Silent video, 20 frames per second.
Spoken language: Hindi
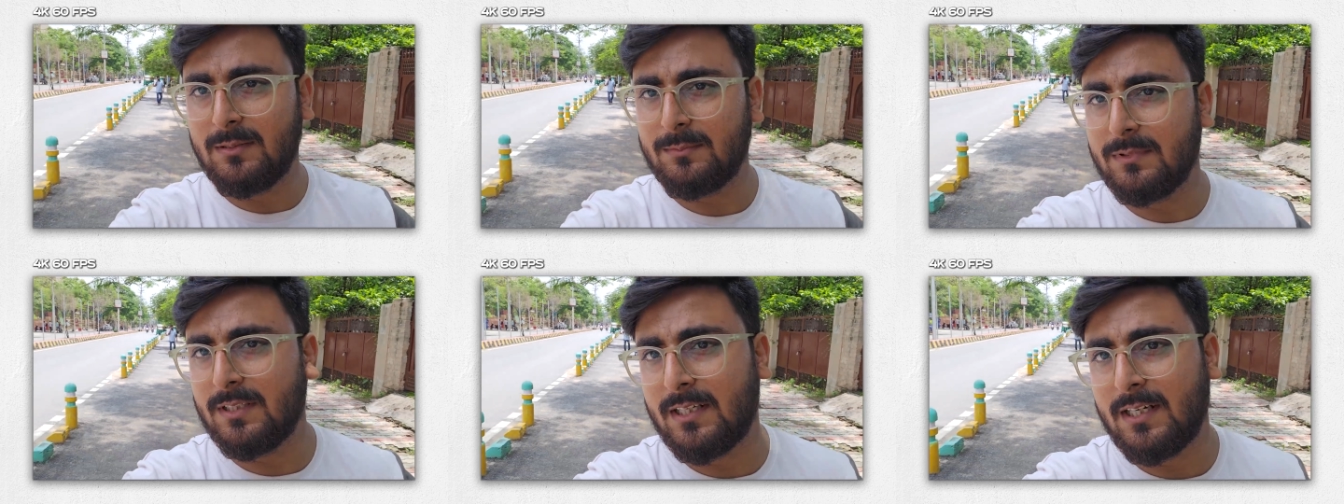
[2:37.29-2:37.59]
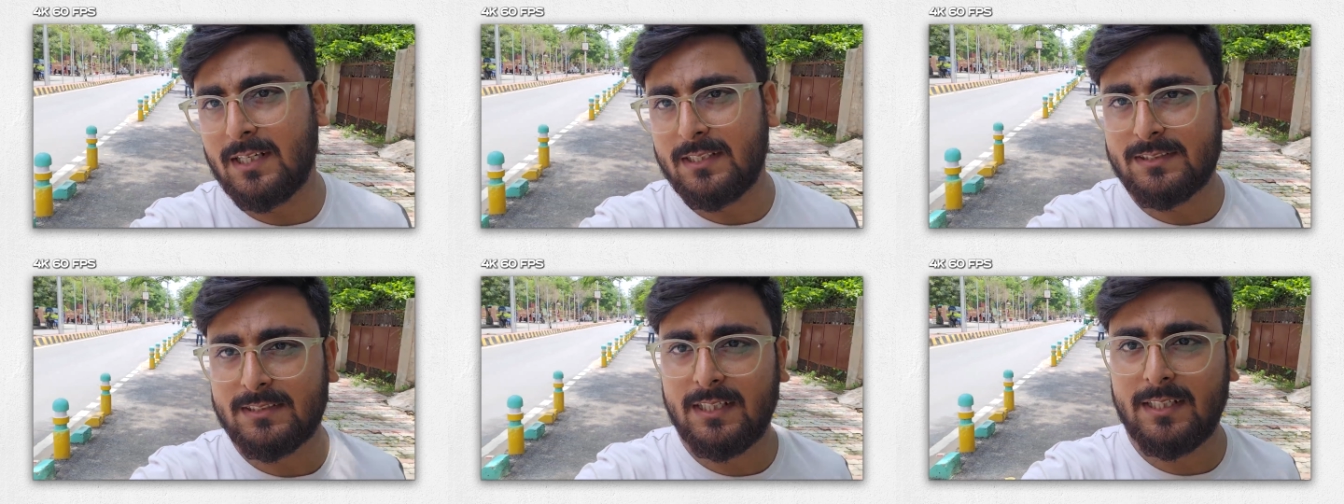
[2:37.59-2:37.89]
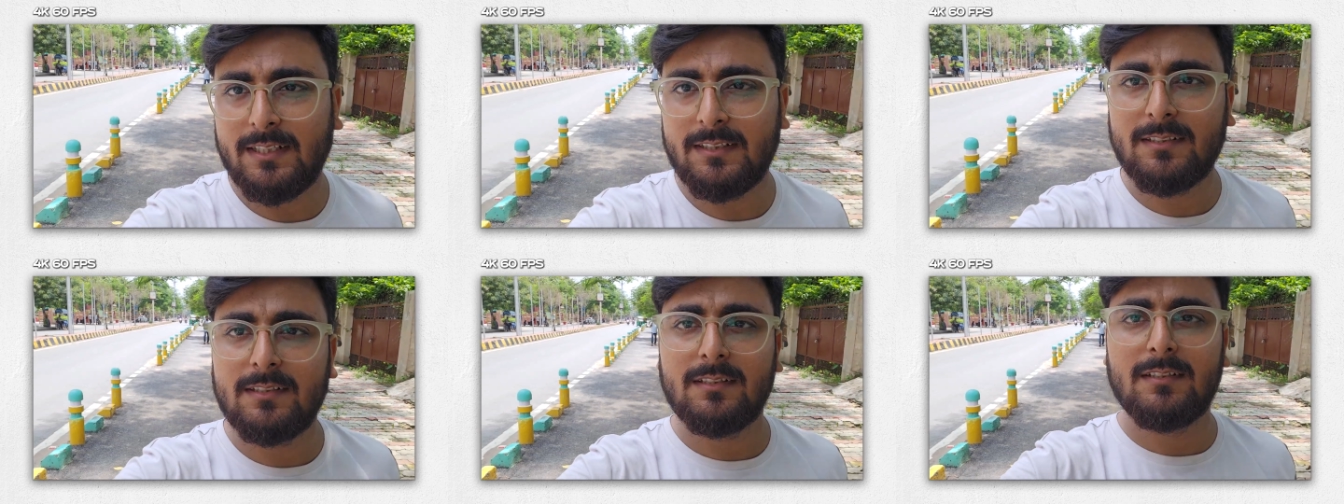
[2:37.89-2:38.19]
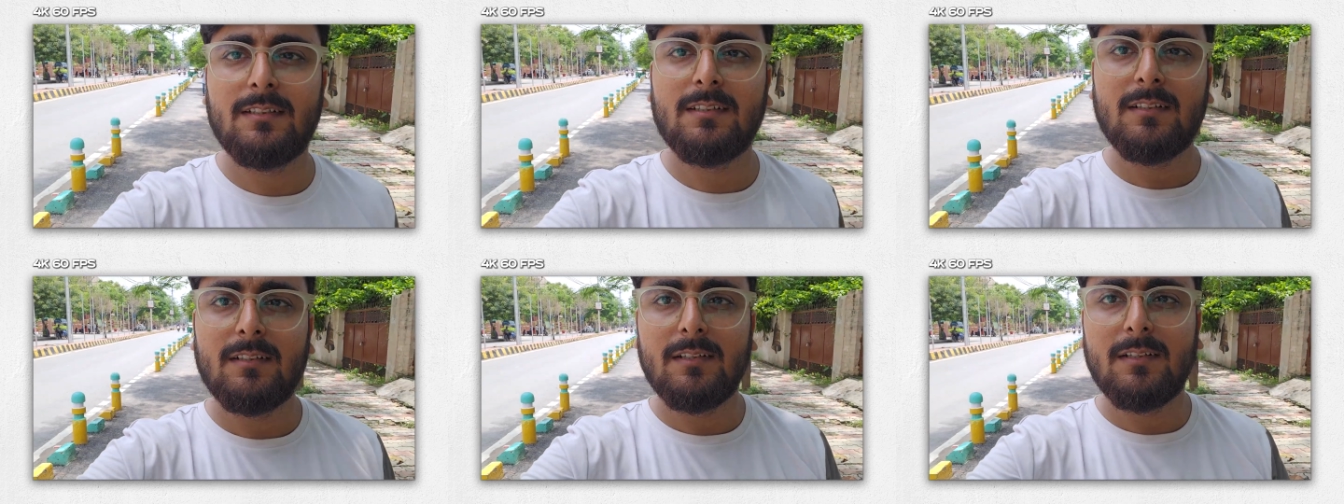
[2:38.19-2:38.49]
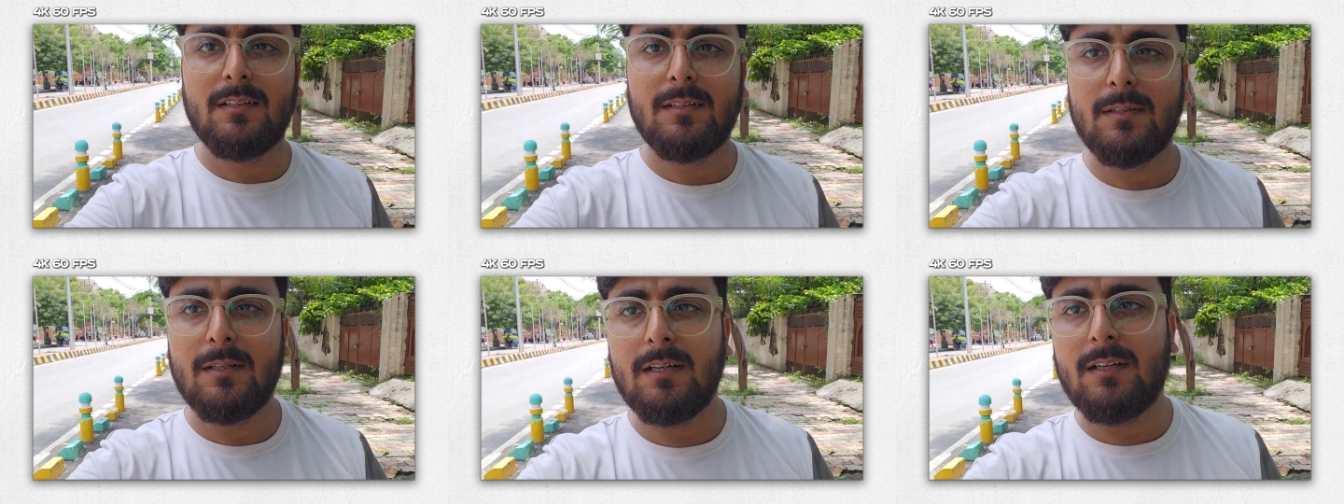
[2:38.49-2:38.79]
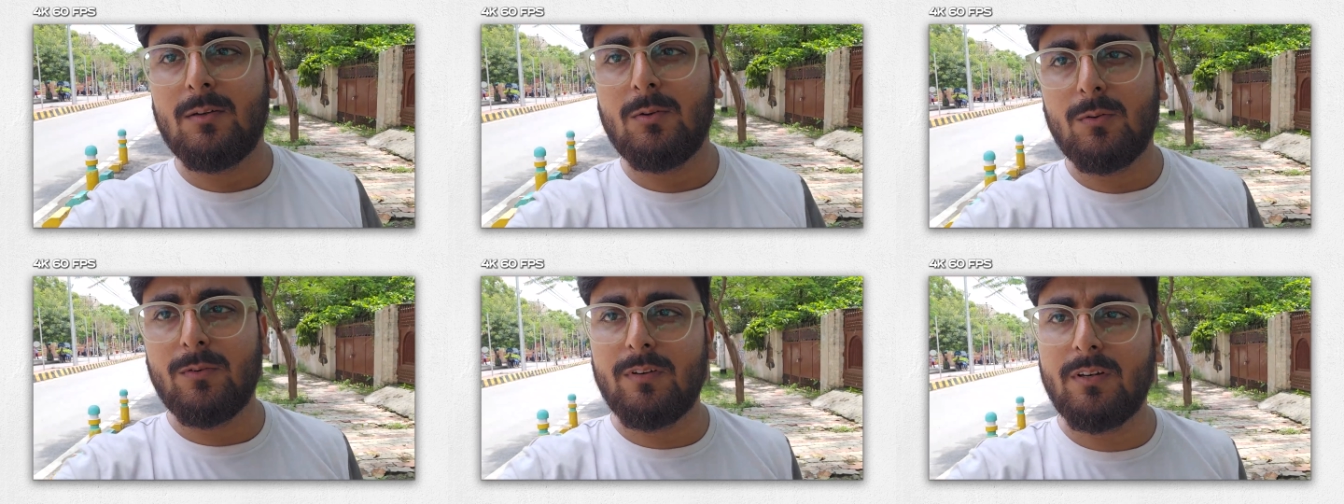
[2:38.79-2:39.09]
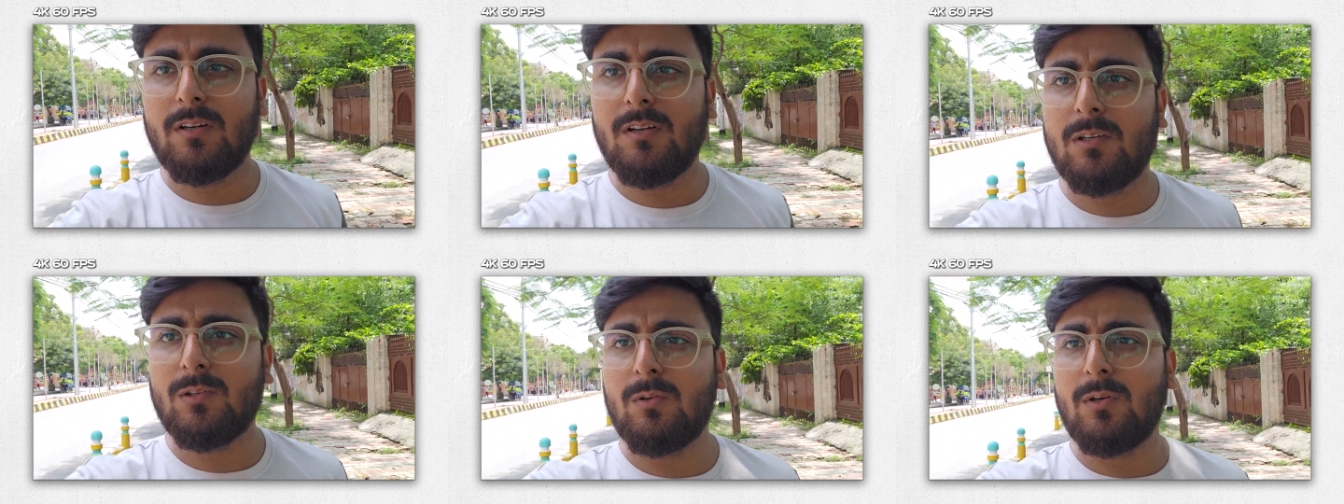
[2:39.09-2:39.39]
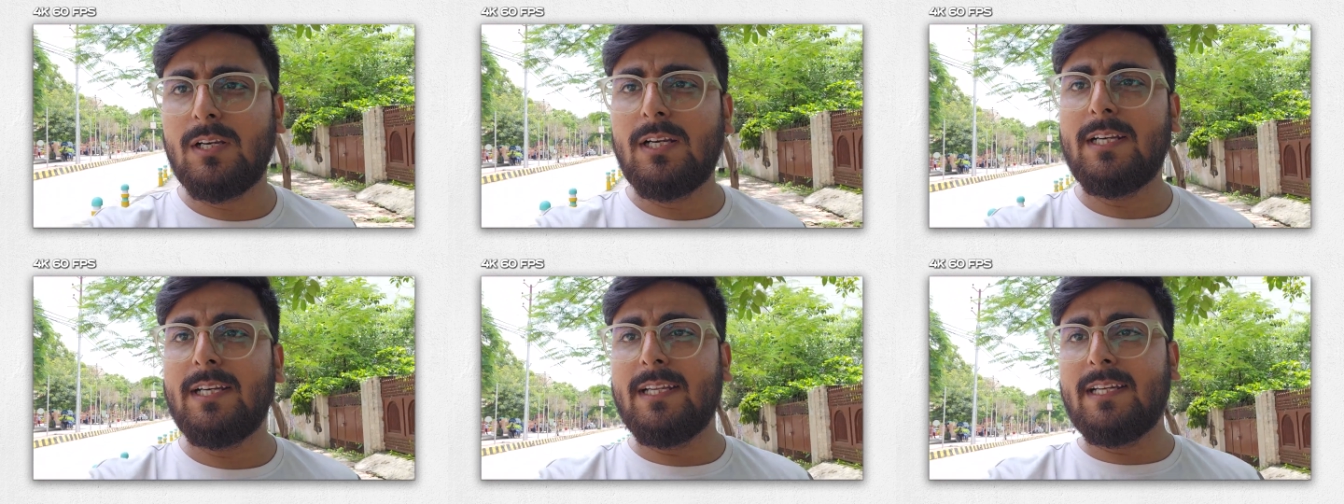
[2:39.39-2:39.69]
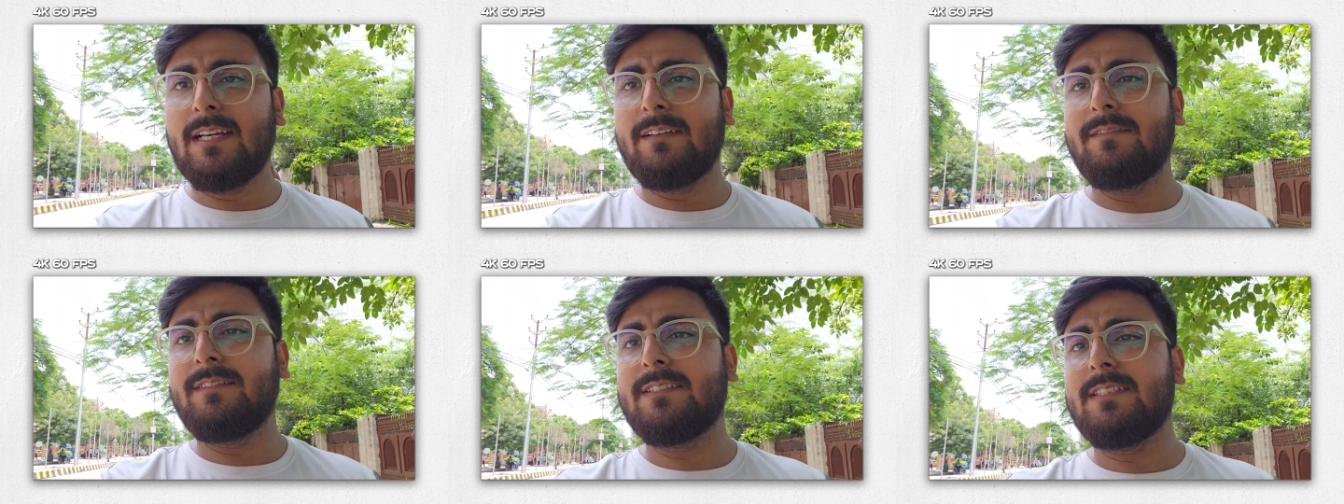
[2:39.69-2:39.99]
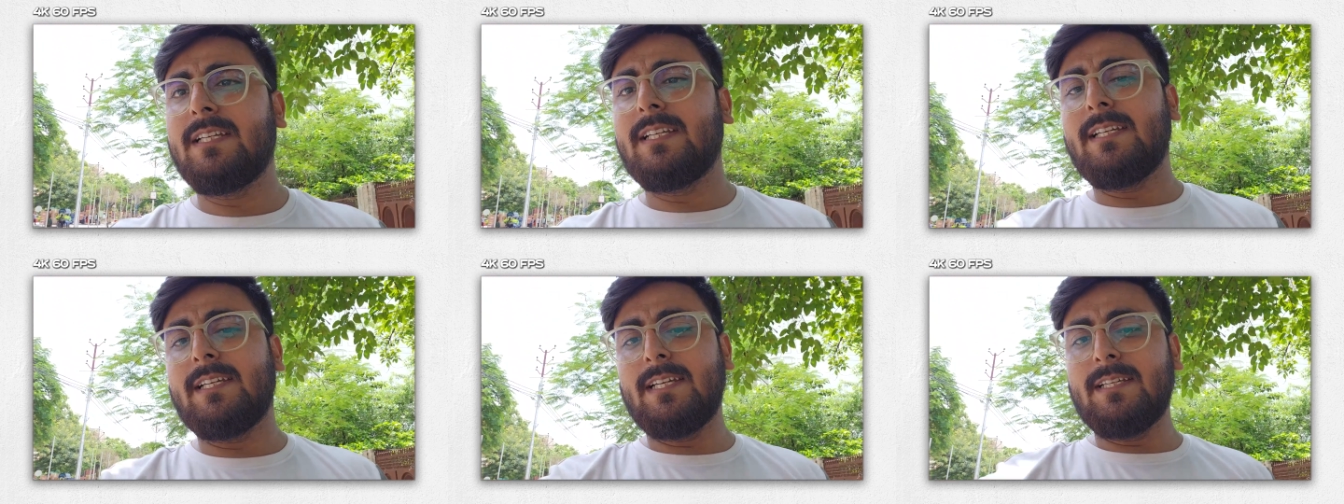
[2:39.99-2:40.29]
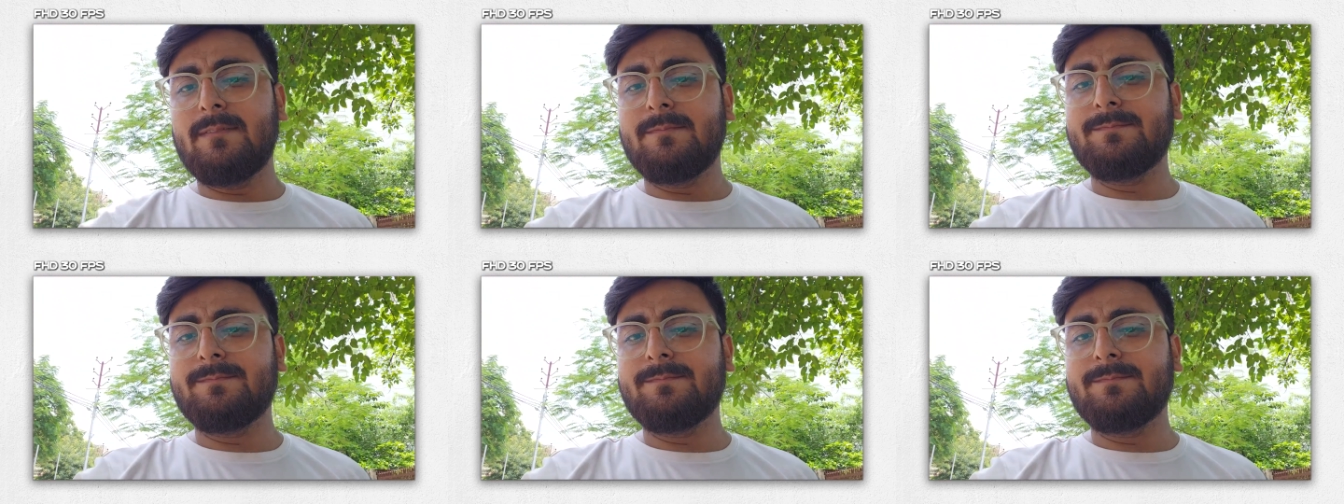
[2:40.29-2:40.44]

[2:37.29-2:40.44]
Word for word: कम कर रहा है शायद ओवरऑल क्वालिटी काफ़ी सही है